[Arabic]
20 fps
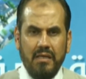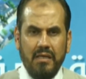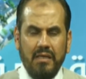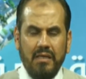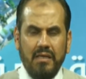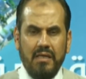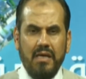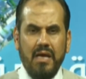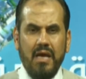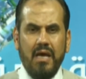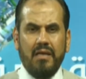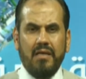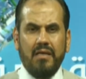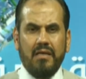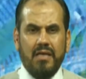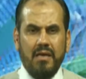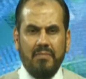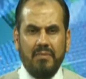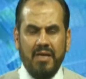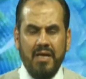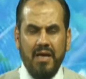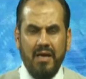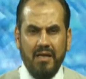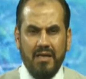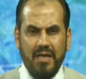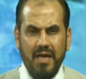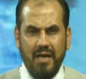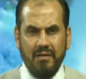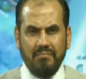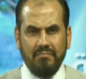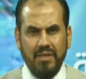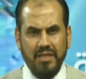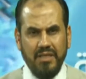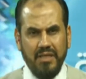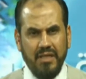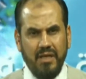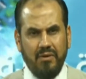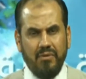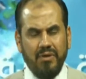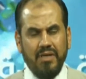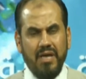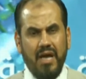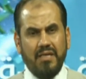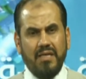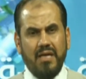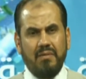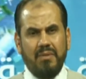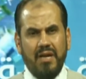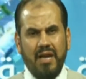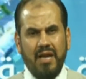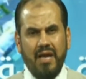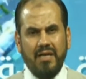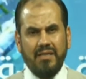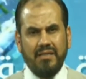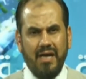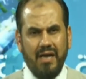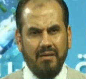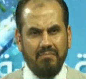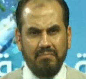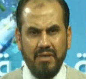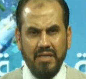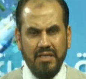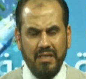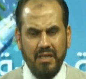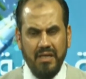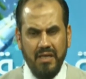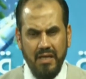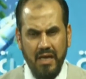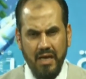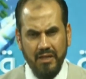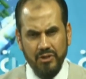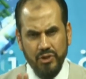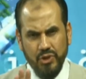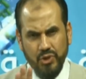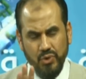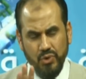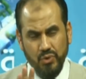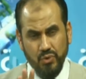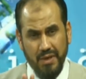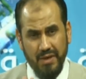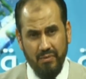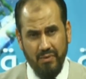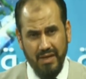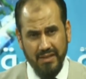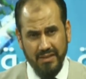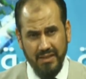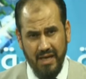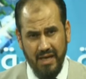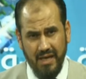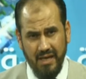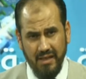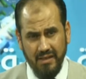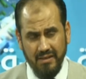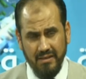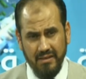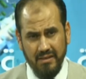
ليهلك من هلك عن بينه ويحيى من حي عن بينه الآن الصورة واضحة